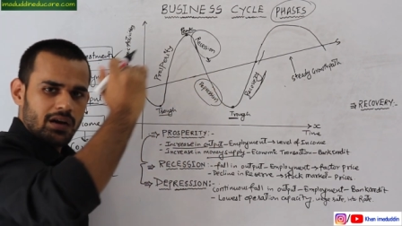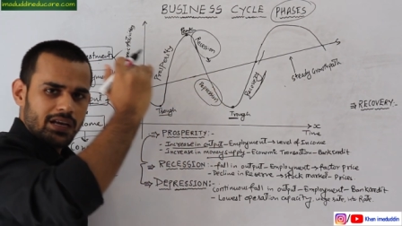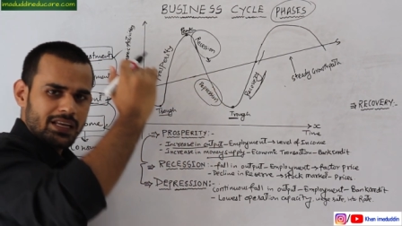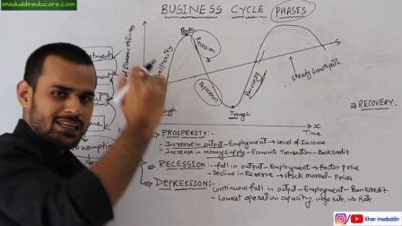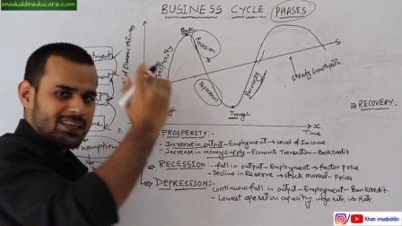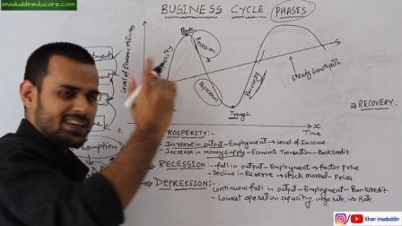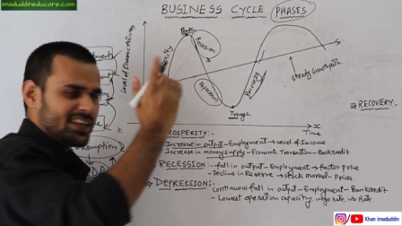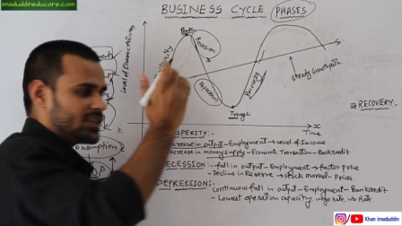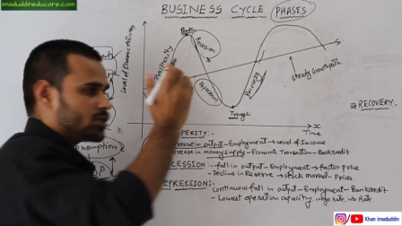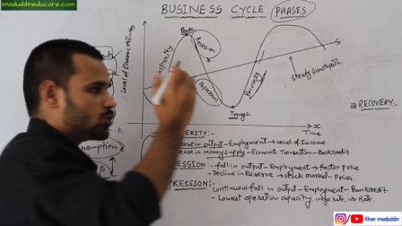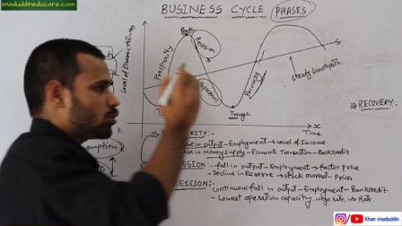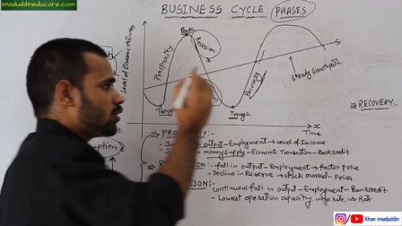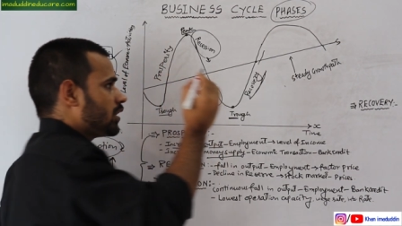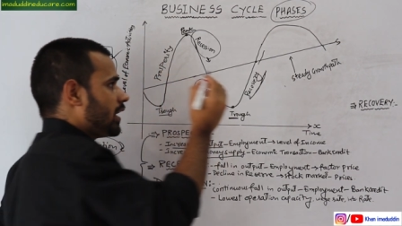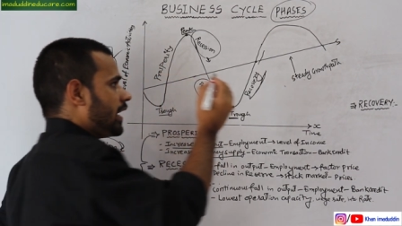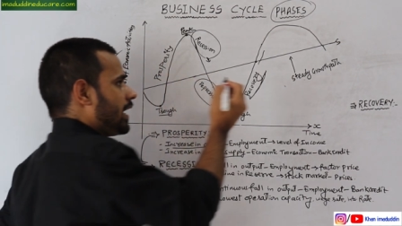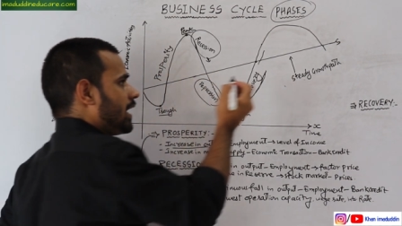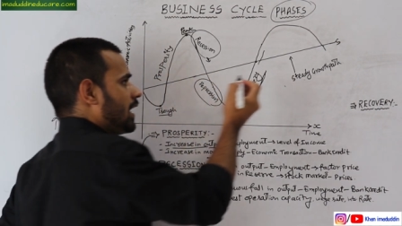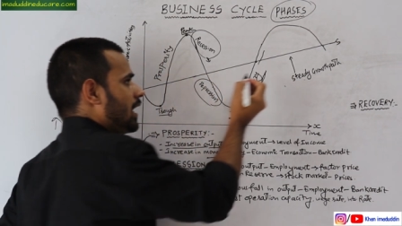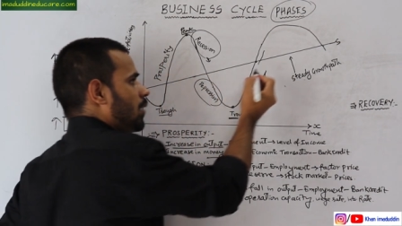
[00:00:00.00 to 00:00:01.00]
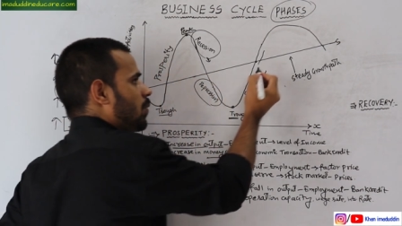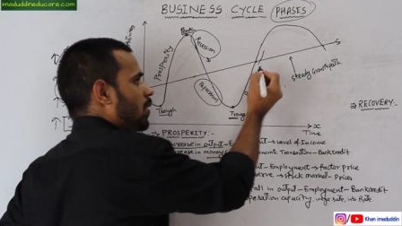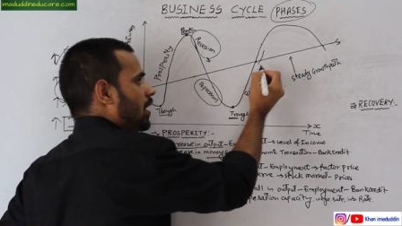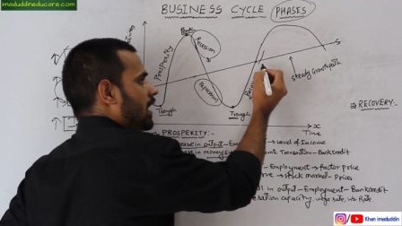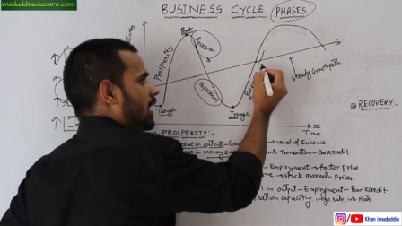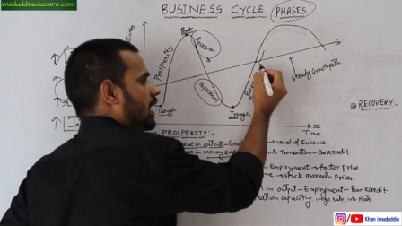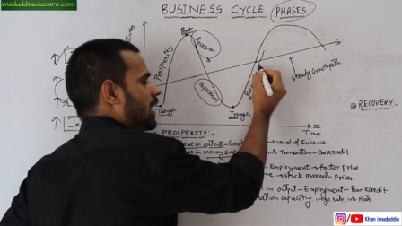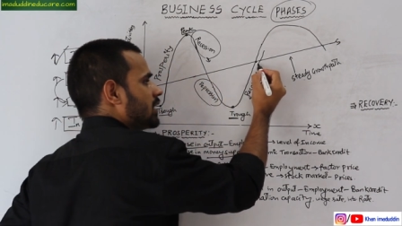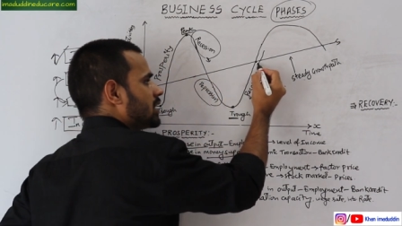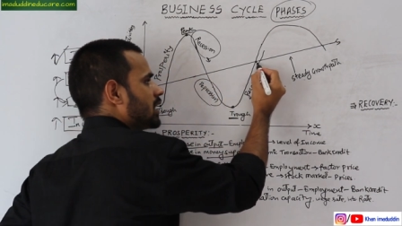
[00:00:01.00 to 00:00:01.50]
इंक्रीज होता है एक लेवल
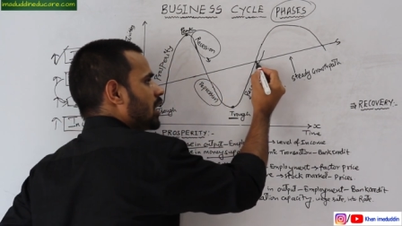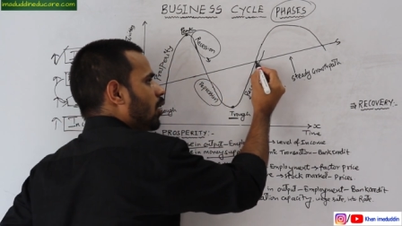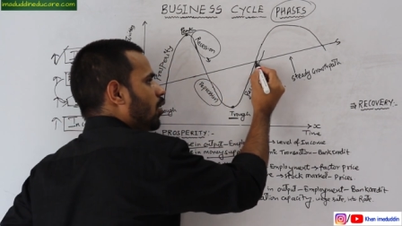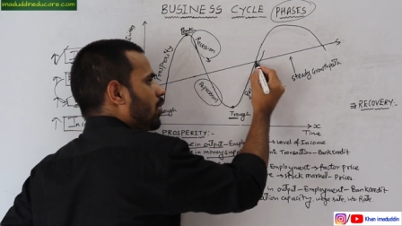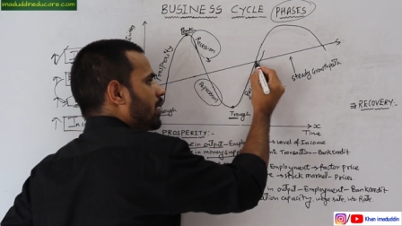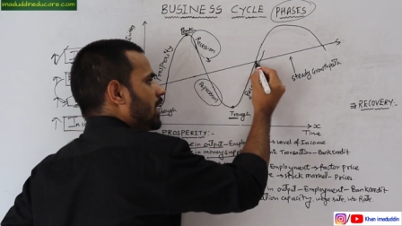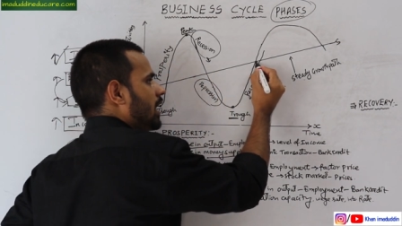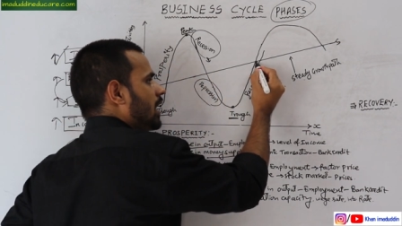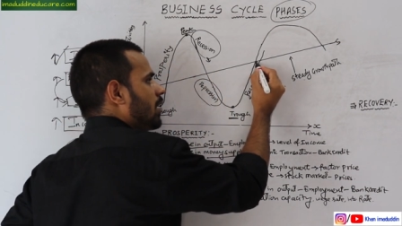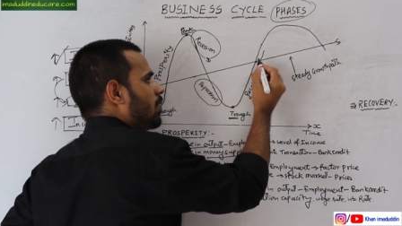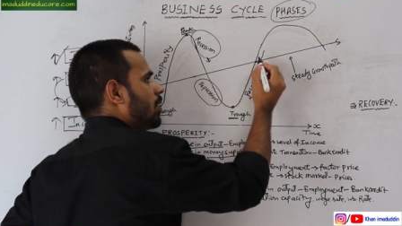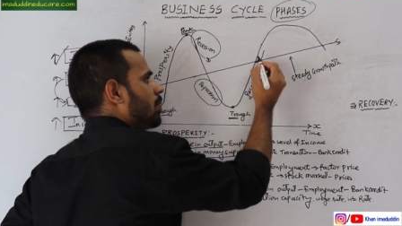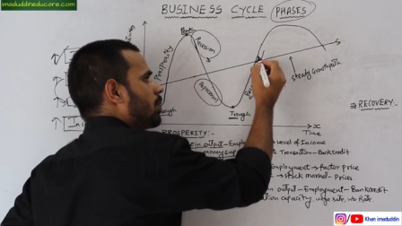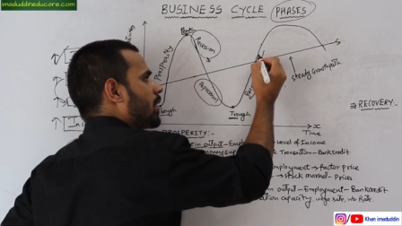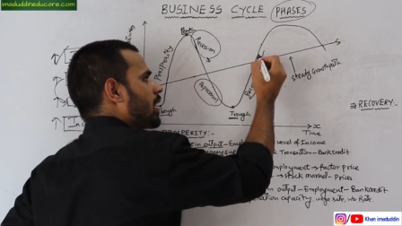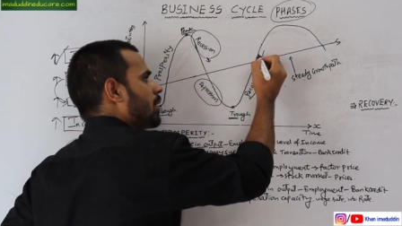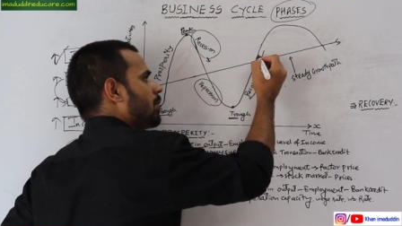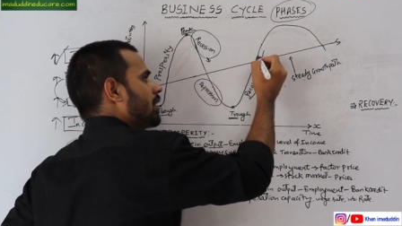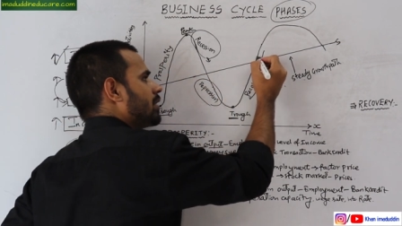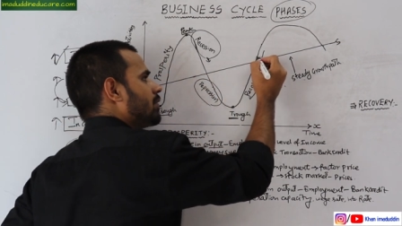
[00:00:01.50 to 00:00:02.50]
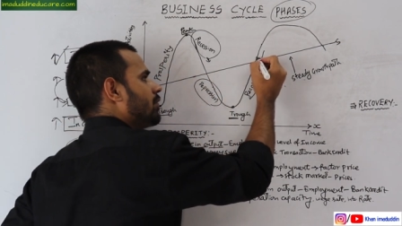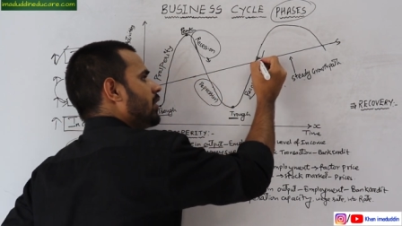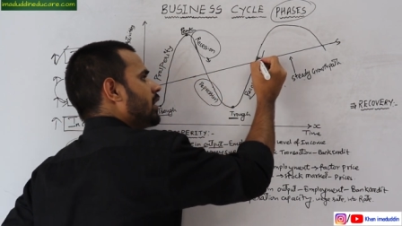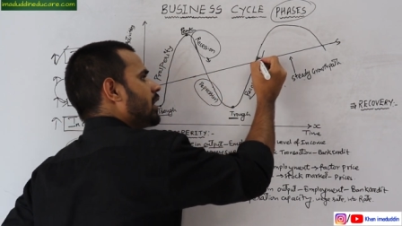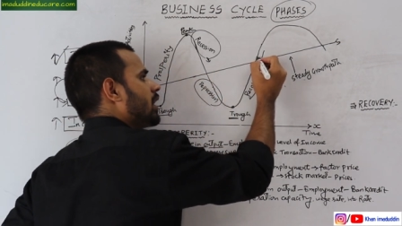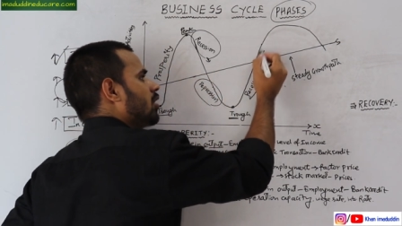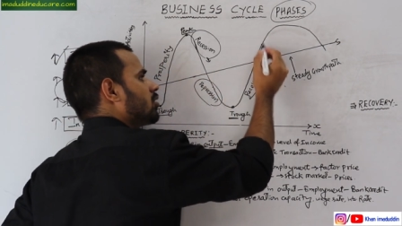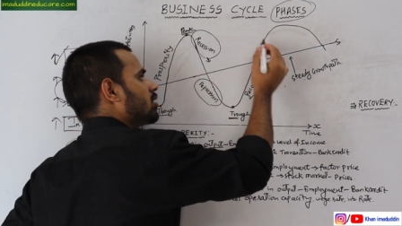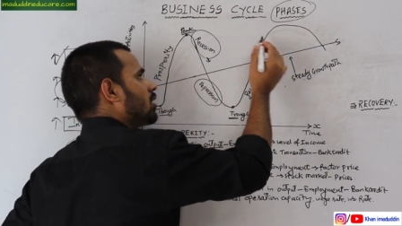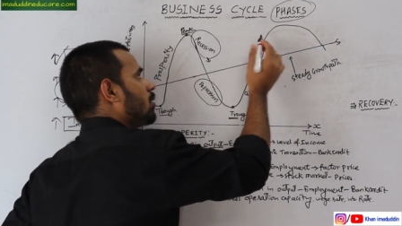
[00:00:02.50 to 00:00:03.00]
ले लेता है और ये लेवल के बाद फिर क्या